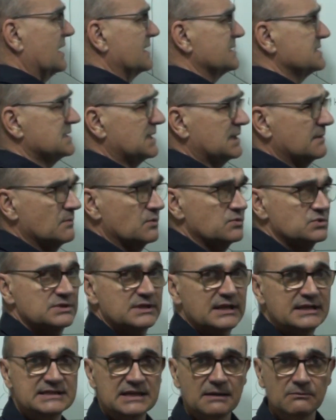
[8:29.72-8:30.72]
en extremos
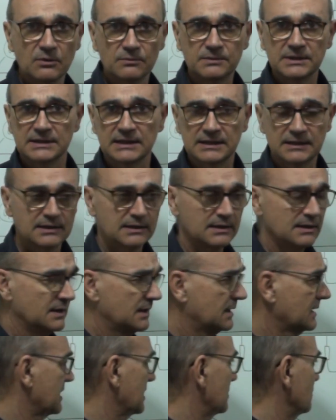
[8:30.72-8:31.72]
de esa bobina
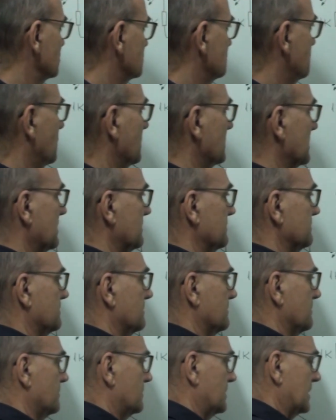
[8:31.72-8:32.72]
que nos pueda
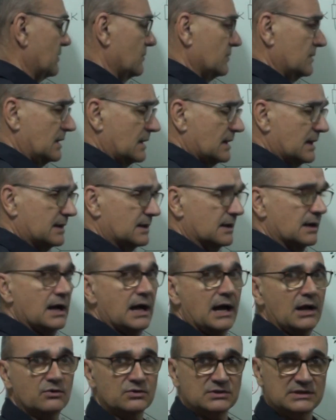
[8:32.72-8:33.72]
perjudicar
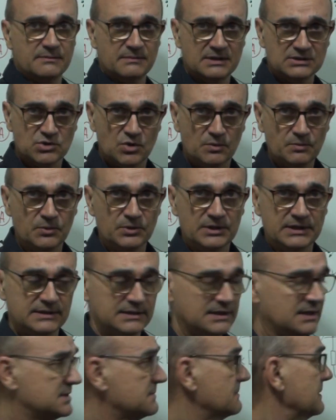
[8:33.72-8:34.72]
a los demás
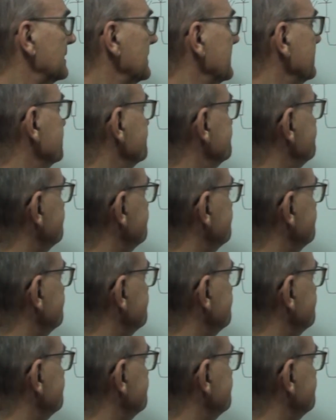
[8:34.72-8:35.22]
componentes. ¿vale?